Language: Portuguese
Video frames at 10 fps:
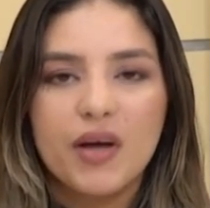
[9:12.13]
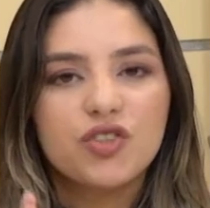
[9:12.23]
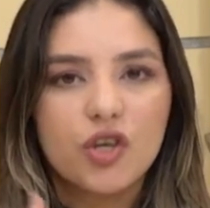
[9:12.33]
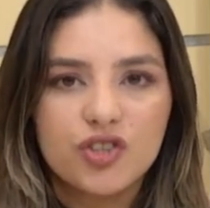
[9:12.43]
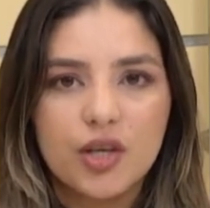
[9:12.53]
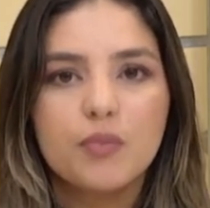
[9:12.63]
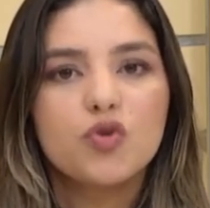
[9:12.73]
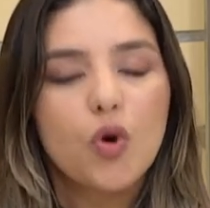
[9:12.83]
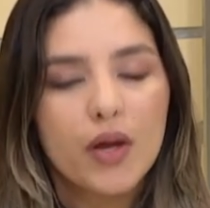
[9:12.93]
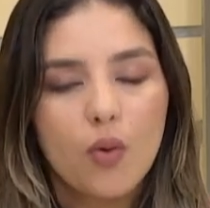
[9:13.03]
mas nós
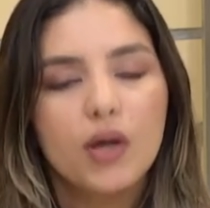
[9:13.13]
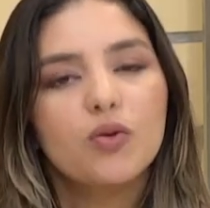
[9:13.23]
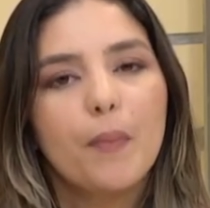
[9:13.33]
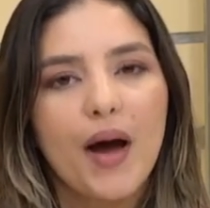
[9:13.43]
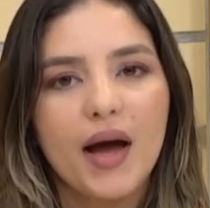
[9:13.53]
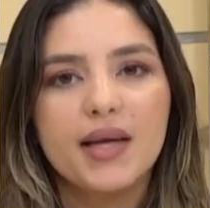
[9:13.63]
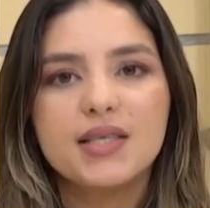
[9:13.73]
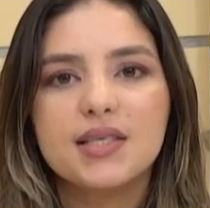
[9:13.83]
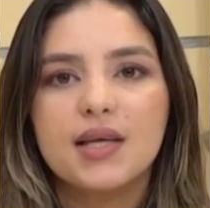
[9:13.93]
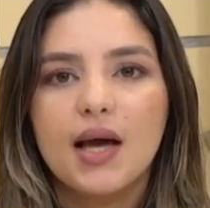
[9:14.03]
temos, enquanto
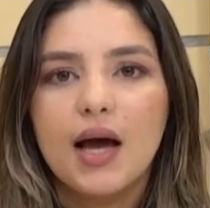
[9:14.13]
pais,